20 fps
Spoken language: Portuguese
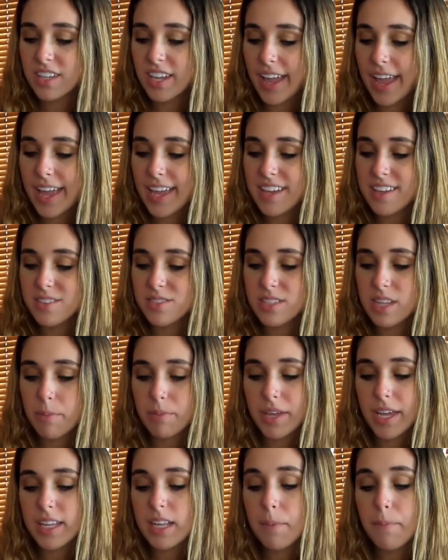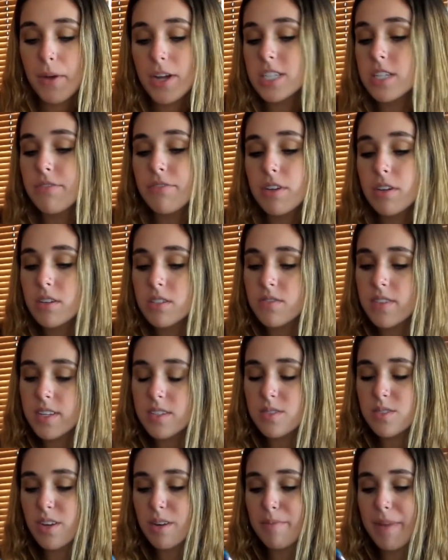que é isso, né? Porque depois já ficam os
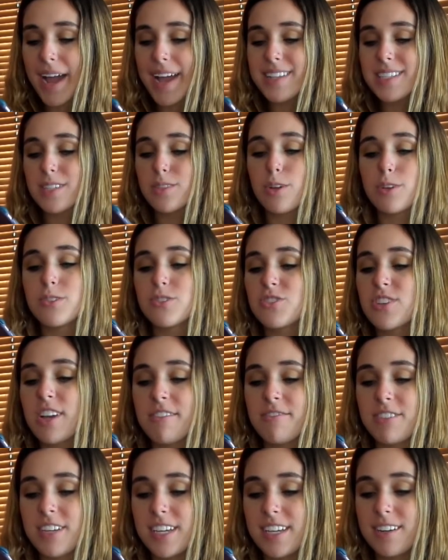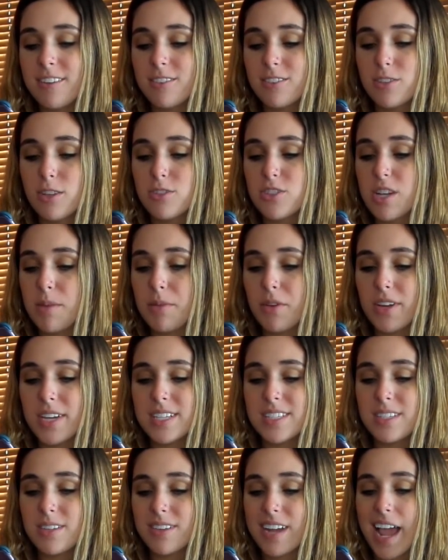vídeos normais que todos já viram, que todos já me
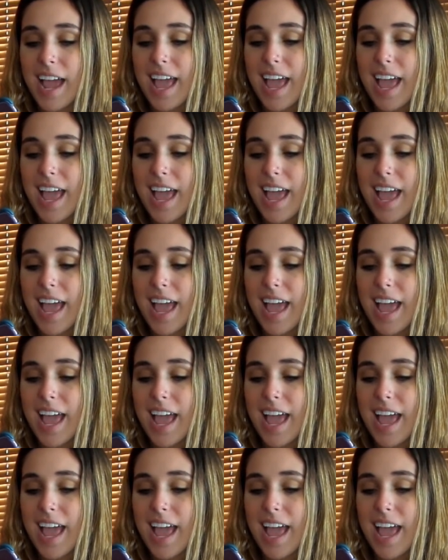conheciam na